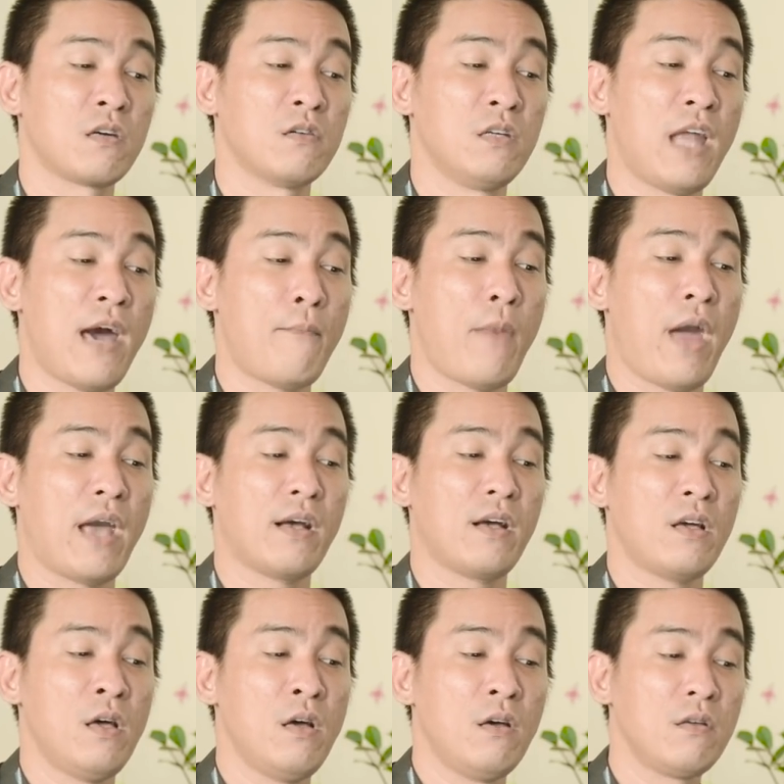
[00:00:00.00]
người nam mạng
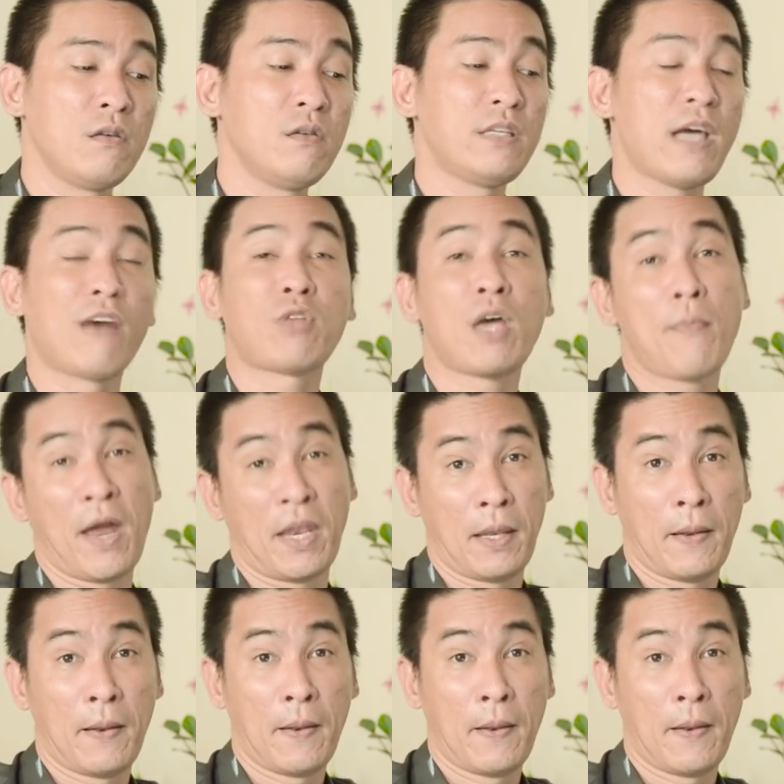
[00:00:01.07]
dưới sao thái bạch